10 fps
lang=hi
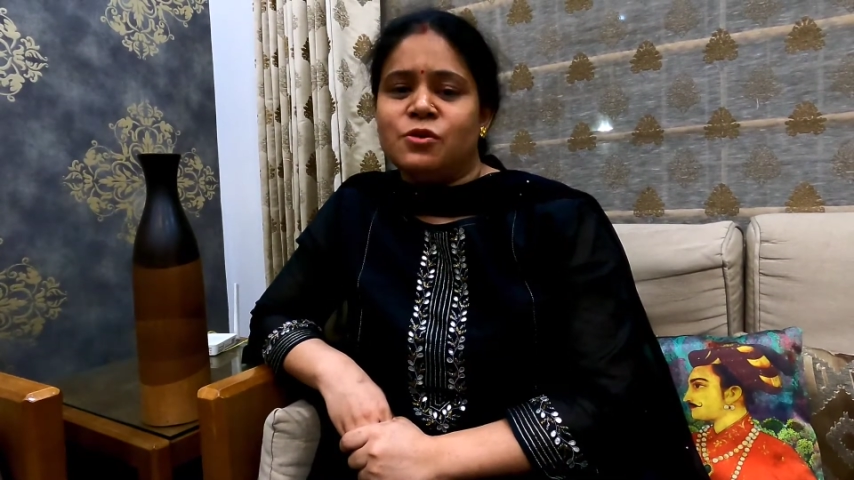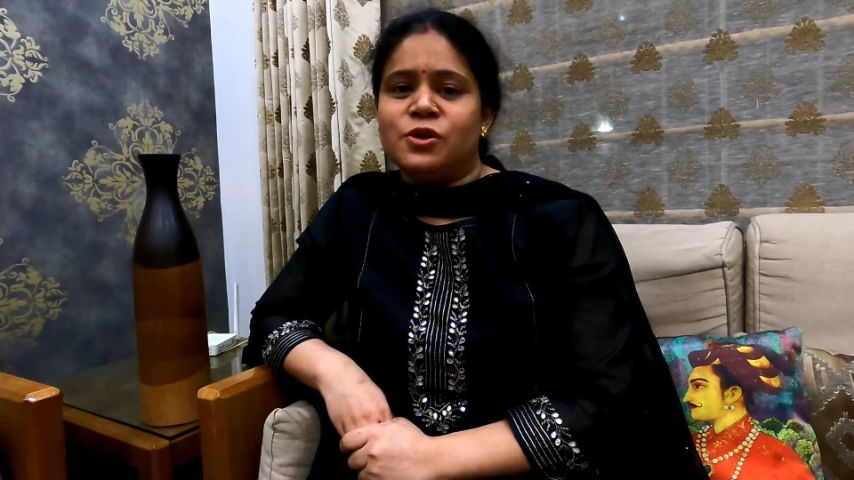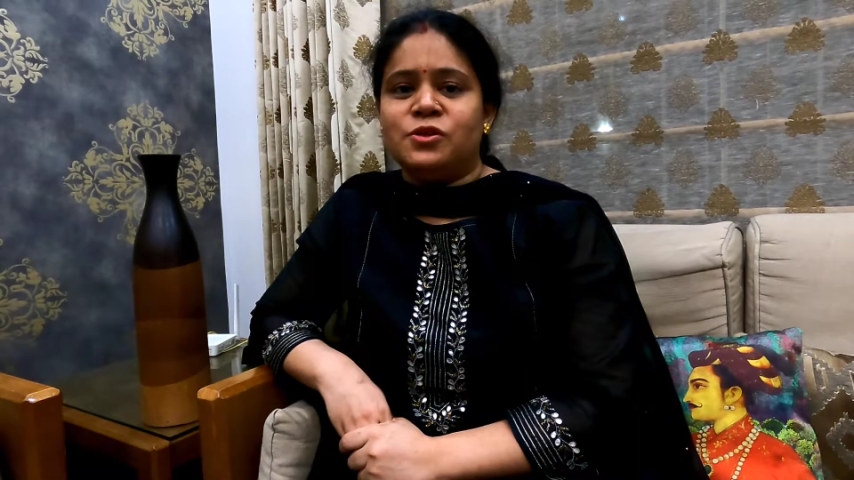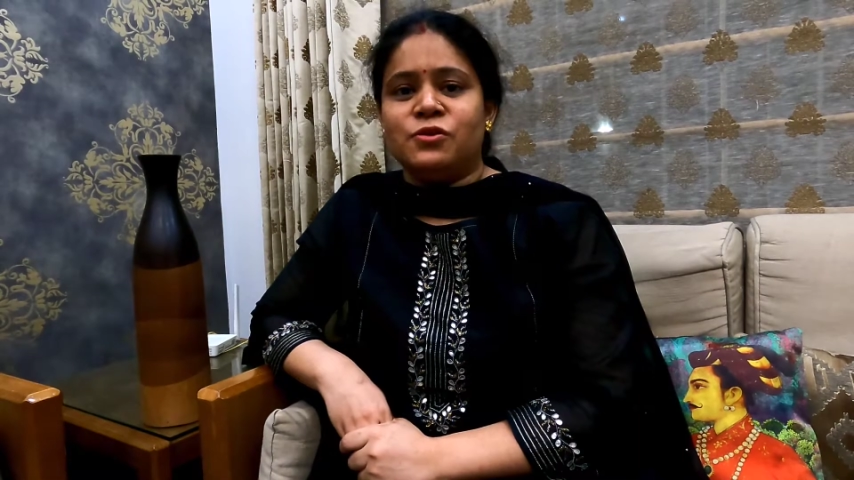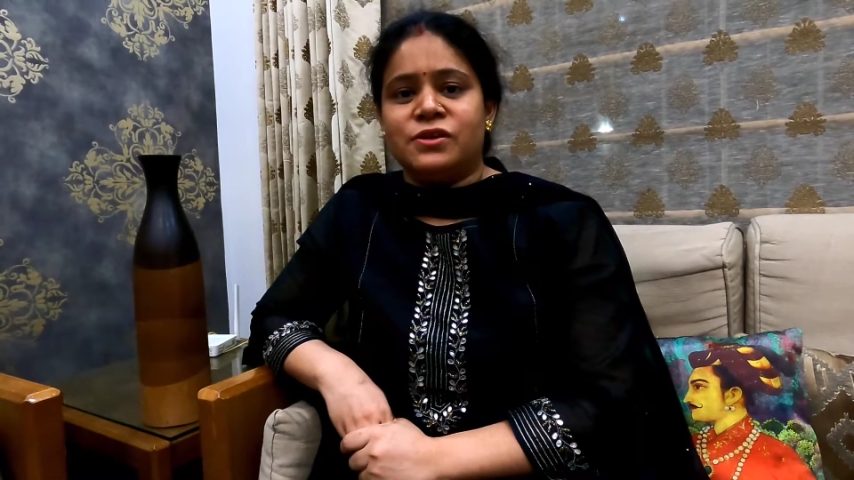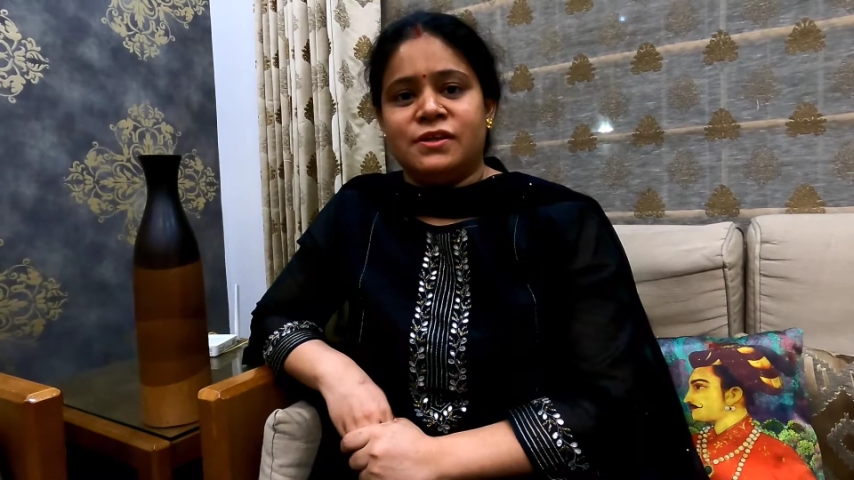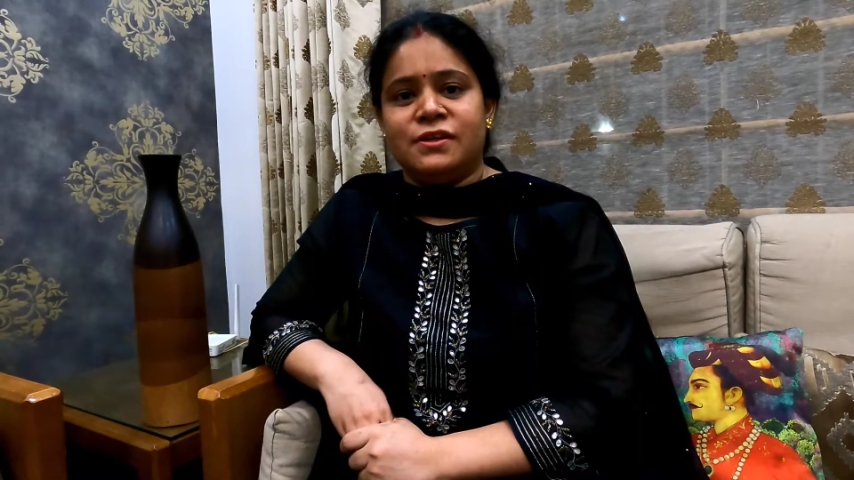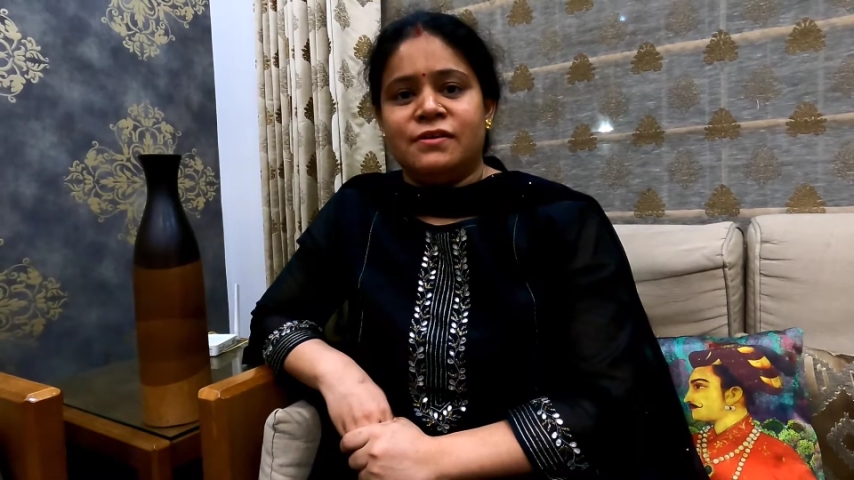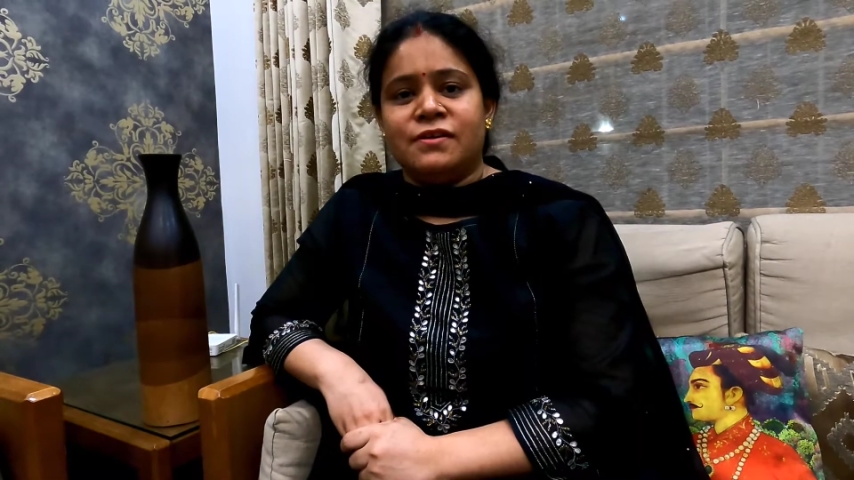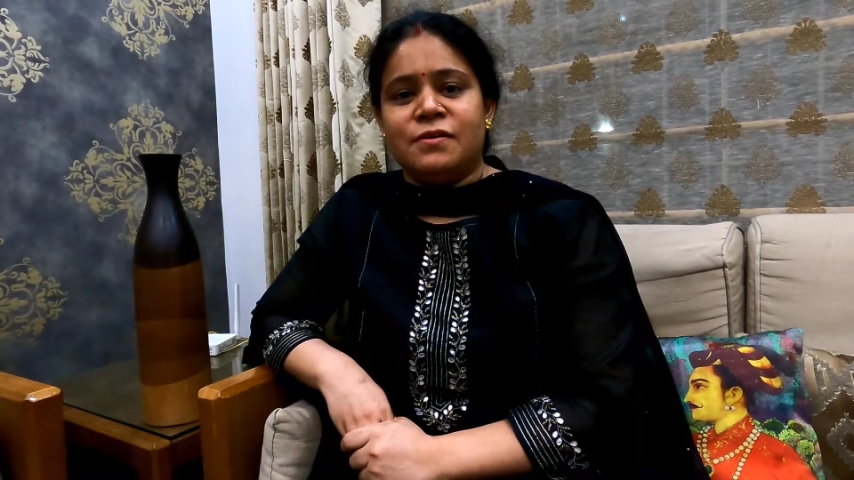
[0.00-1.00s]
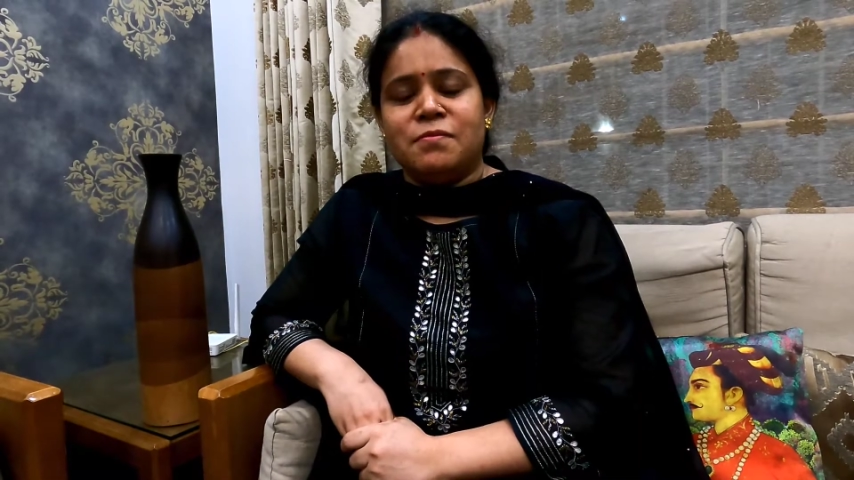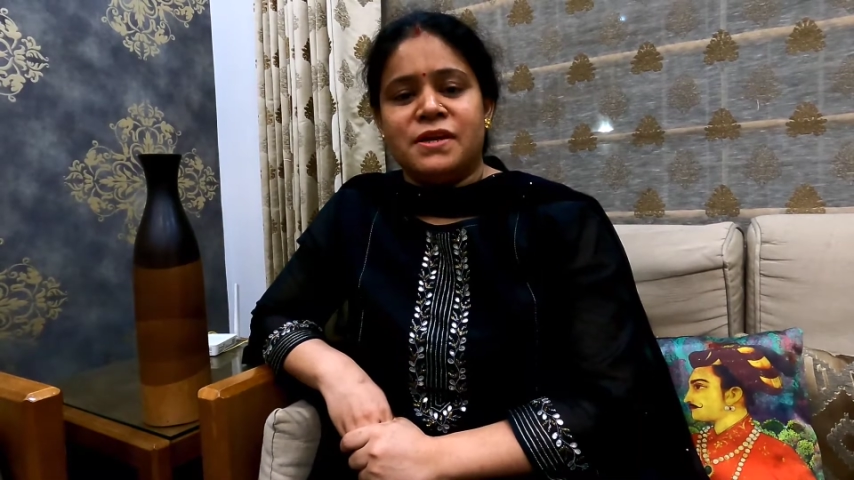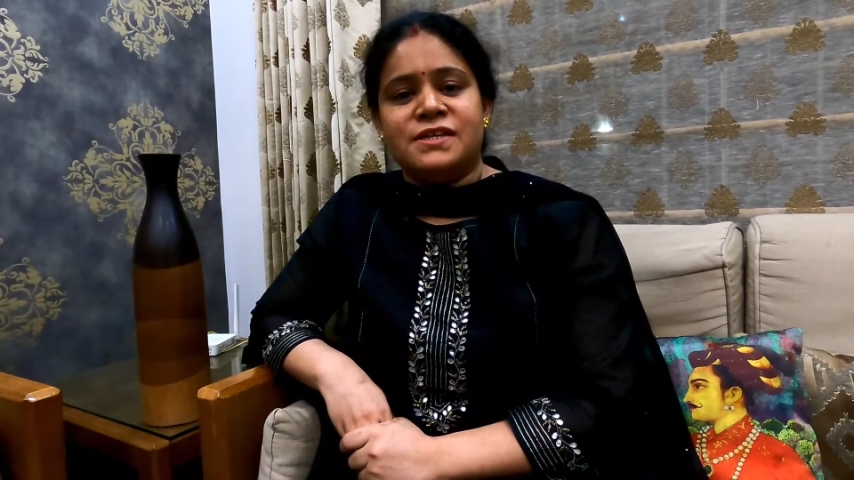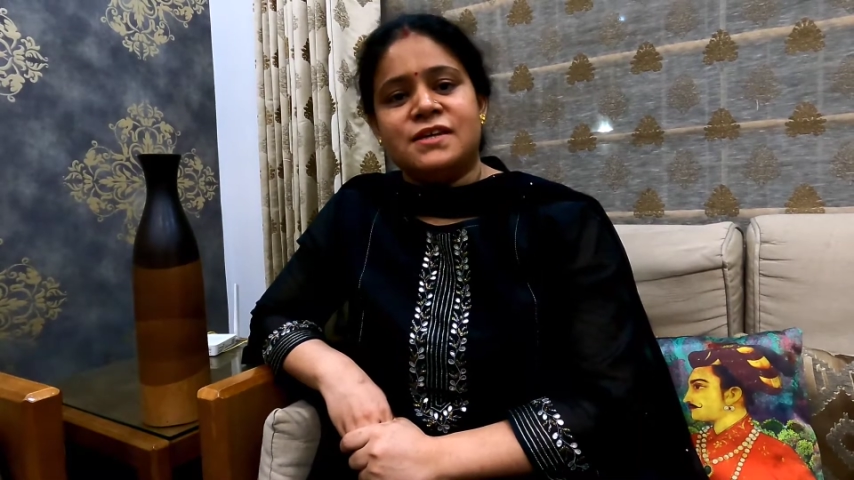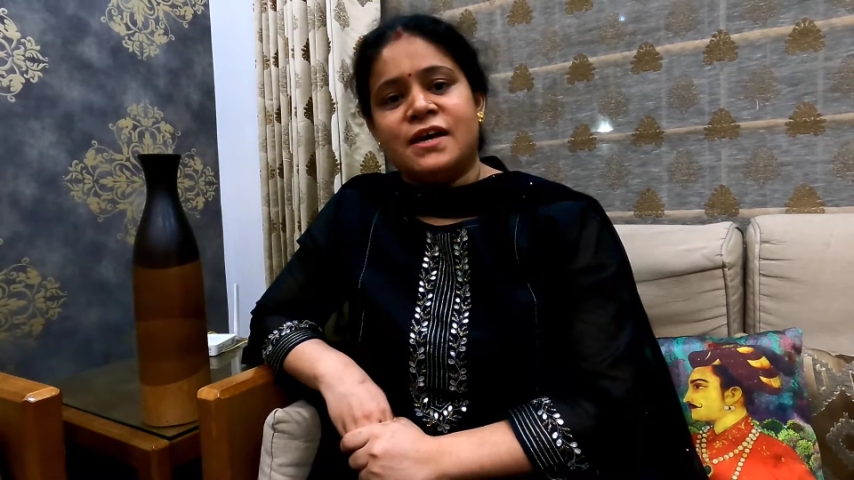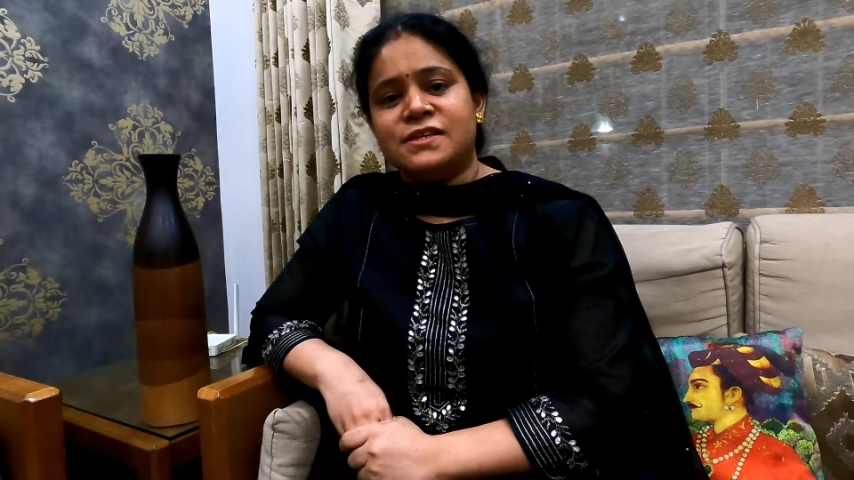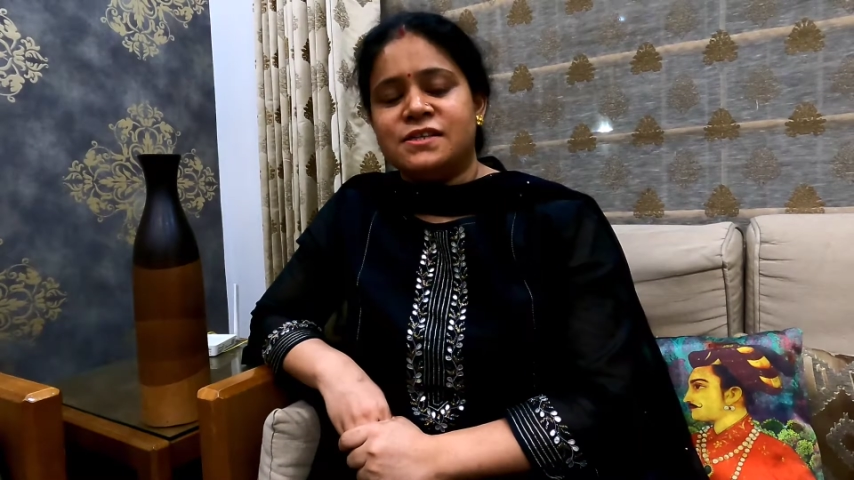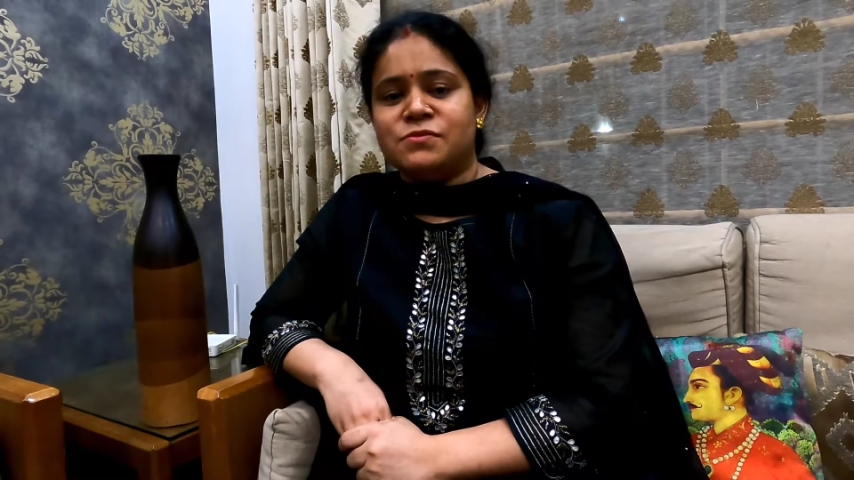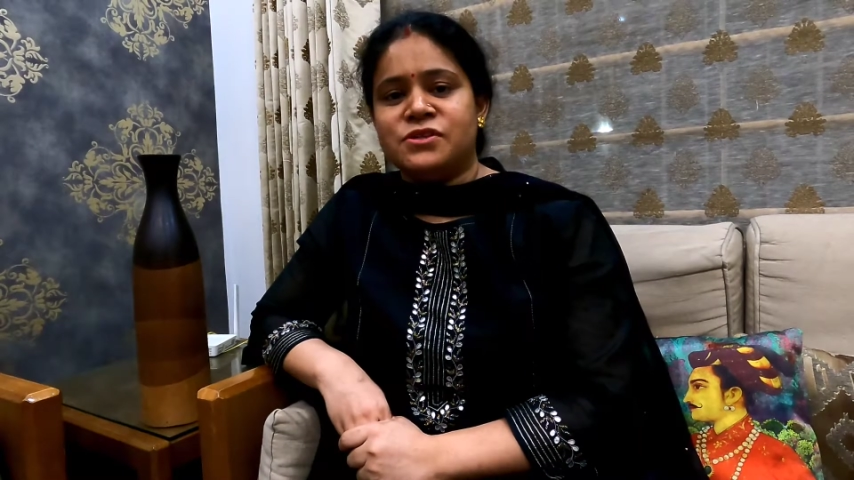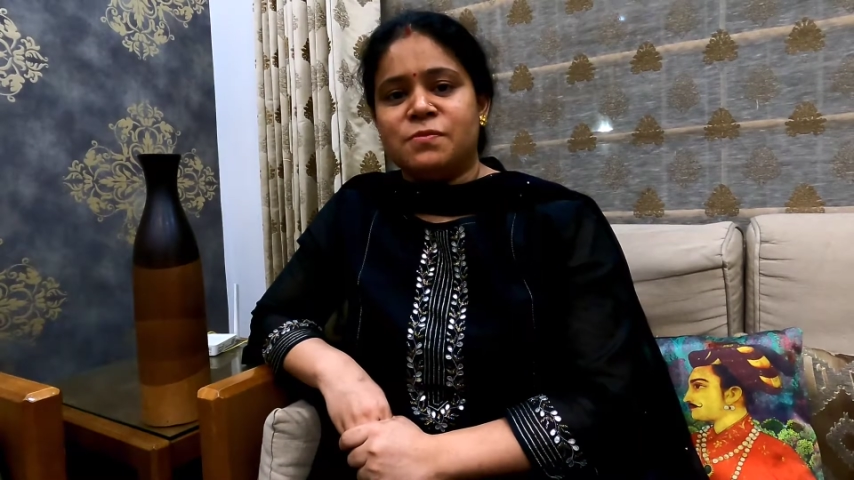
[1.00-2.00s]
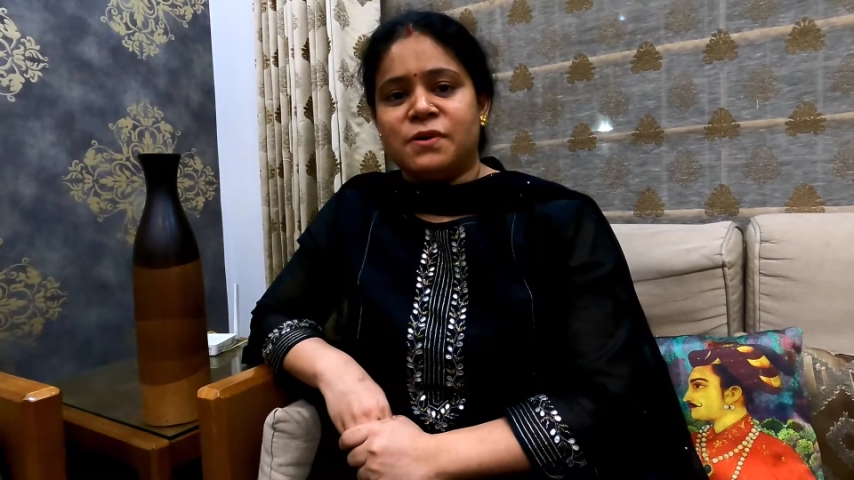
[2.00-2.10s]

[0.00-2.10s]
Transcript: थोड़ी थोड़ी थी मैंने सारी सब्जियां